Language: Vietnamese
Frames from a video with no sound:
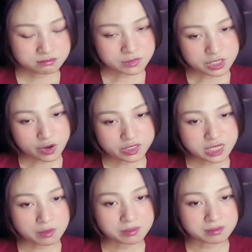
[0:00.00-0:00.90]
nói
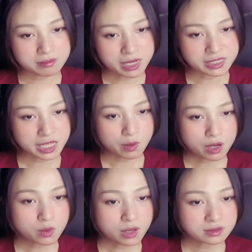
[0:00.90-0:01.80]
xong bàn tay
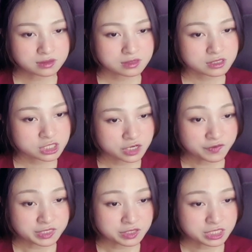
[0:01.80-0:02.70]
ngoắc ngoắc chữ
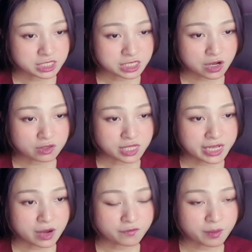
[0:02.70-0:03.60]
vật giới chỉ trên ngón tay
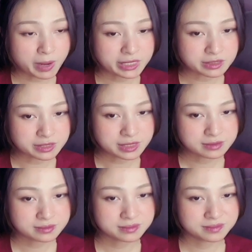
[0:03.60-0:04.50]
ngao phong bay tới
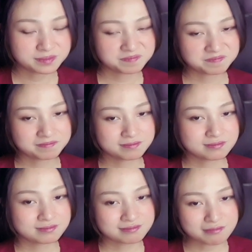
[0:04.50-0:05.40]

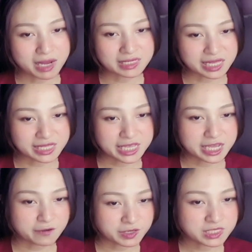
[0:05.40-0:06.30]
bàn tay nhẹ
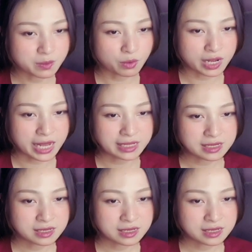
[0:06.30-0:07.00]
nhàng phát ra một cái